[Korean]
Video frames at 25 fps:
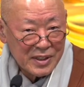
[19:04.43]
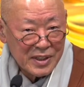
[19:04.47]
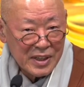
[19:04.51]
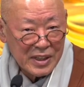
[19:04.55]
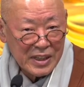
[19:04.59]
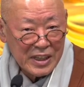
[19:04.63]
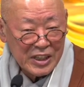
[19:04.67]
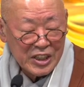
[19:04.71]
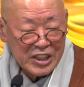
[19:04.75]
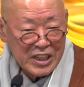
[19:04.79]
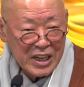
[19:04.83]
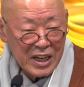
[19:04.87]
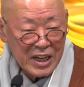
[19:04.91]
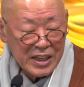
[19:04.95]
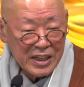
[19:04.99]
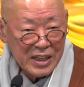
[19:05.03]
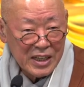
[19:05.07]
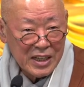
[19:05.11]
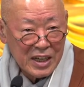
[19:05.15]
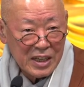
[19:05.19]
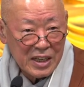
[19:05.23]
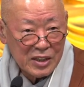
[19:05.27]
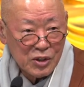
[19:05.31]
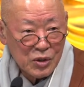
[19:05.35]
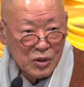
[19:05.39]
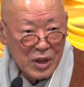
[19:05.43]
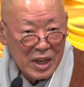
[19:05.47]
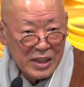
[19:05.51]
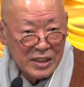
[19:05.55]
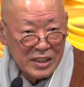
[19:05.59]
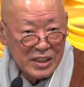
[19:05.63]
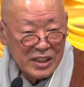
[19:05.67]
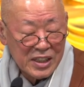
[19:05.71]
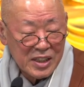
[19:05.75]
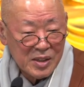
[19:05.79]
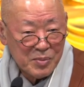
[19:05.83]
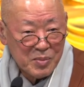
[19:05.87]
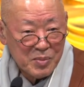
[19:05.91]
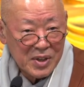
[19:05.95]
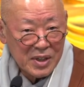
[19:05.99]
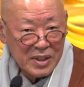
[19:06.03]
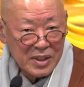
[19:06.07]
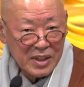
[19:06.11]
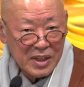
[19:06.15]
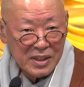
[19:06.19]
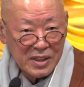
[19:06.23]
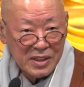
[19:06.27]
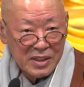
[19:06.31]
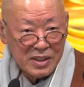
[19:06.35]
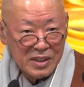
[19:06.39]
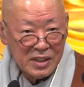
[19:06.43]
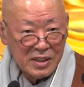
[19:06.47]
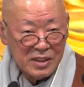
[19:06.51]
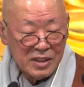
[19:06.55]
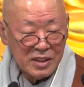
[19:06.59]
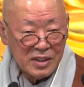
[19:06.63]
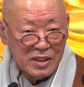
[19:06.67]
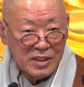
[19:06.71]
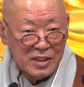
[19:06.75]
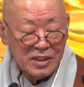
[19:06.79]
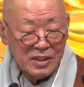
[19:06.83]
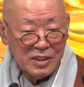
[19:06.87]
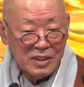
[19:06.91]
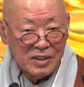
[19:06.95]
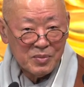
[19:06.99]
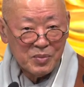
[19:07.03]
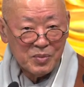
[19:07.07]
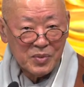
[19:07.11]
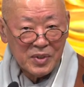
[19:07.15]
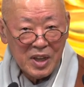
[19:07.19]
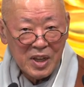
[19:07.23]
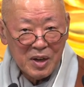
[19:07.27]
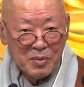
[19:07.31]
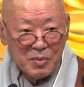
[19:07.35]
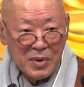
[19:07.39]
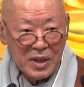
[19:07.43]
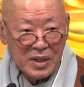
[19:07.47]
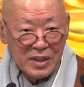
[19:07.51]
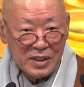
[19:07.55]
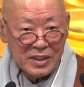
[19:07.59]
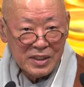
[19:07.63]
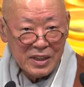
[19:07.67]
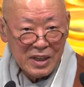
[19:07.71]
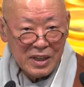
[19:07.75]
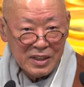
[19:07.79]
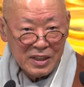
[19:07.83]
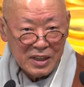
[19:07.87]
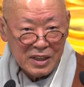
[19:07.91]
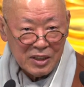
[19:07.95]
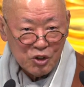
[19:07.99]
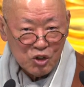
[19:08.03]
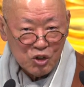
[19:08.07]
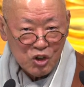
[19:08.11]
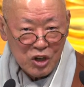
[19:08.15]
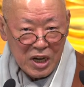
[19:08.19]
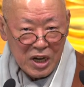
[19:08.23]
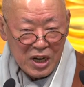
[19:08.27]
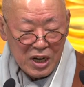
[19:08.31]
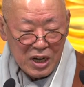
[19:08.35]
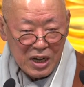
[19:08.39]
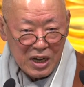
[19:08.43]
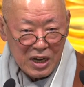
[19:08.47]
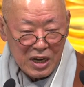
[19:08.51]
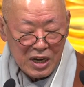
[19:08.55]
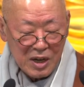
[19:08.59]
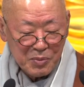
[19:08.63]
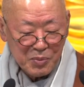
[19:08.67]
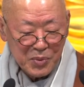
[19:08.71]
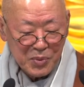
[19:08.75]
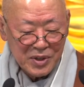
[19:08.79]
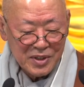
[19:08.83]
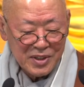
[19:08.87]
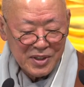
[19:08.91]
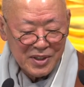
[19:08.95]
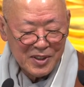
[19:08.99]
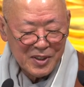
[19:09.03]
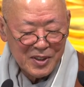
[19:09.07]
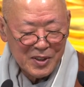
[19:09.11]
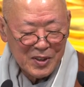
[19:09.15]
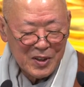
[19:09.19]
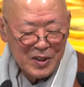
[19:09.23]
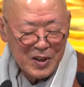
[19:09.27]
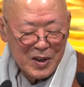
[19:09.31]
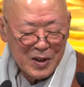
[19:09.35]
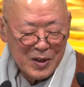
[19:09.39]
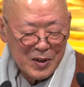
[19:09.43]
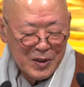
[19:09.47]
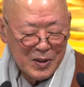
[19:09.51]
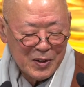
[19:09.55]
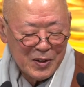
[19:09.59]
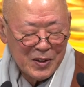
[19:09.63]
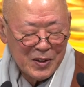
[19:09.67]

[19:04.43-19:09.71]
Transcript: 그런 게 자리가 한 10억 개쯤 될 만한 자리가 쫙 펴져 있더라.